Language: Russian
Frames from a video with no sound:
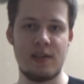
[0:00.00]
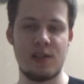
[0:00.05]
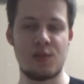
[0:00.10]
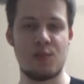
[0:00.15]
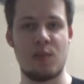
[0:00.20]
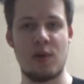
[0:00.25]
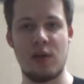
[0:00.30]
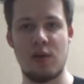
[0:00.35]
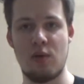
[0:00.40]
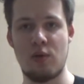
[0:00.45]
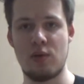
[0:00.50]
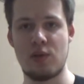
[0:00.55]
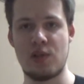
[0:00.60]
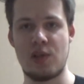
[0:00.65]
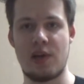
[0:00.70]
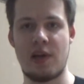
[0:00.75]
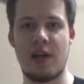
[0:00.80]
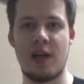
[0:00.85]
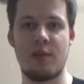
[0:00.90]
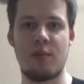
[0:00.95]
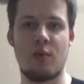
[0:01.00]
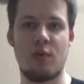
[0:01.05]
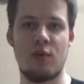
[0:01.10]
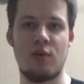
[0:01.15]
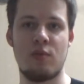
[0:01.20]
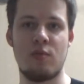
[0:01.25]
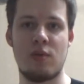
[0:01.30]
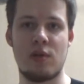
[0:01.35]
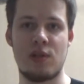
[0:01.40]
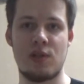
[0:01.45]
Испаньол сыграет
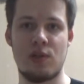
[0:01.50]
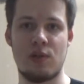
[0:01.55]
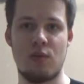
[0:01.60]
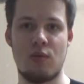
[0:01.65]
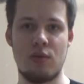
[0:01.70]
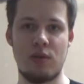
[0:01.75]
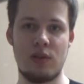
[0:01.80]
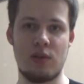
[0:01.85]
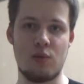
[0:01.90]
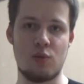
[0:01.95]
против Барселоны.